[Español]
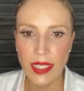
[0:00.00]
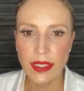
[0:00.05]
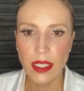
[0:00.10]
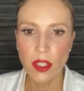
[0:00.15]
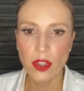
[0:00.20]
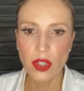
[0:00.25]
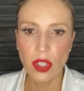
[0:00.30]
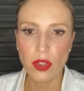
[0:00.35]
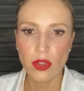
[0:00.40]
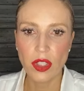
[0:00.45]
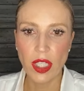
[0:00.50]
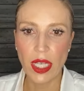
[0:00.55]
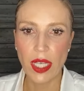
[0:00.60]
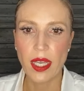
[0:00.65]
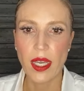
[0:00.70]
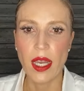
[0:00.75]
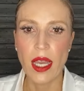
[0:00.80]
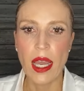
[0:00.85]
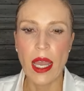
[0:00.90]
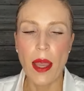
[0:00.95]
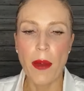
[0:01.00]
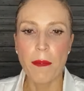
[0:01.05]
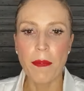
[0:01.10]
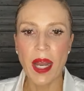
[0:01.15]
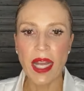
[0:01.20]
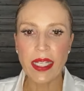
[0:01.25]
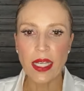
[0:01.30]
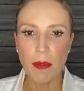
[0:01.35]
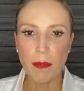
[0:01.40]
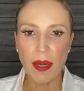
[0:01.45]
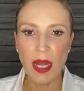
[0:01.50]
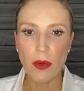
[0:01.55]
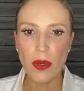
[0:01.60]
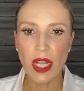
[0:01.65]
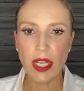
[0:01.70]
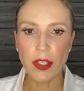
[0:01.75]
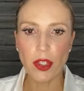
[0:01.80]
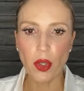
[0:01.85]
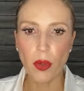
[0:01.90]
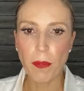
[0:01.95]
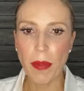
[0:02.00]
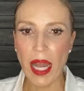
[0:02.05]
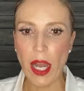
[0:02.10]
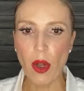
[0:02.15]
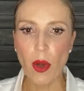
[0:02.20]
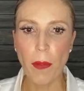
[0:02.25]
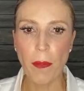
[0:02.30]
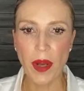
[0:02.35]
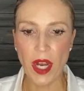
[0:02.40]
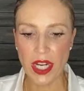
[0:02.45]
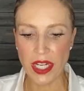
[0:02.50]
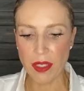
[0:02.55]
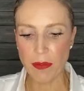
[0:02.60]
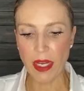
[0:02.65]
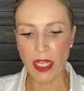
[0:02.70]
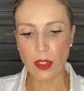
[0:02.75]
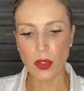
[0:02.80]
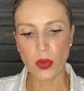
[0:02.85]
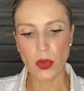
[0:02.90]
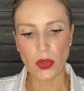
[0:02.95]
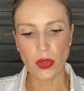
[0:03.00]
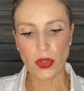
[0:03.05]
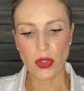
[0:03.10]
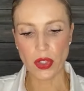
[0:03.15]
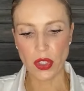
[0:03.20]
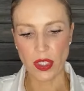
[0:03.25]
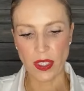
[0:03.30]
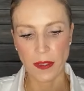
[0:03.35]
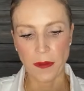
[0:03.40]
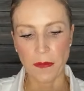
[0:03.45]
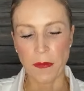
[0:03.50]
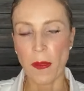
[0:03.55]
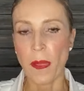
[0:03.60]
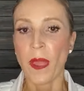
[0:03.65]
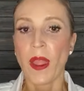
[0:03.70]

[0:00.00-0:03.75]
Ahí se los anoté. María Paula-Party bajo, Balloons.